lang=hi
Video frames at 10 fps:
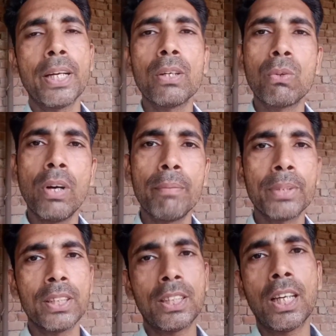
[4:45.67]
बर्ड को हम
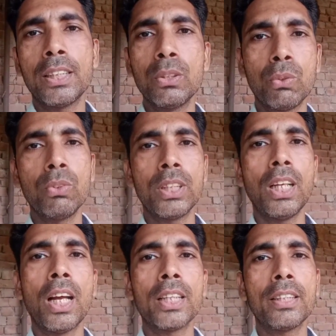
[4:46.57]
किस तरह से शुरू से
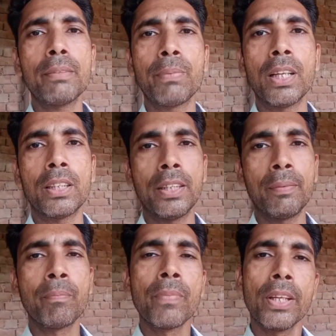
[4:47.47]
लास्ट तक पालते हैं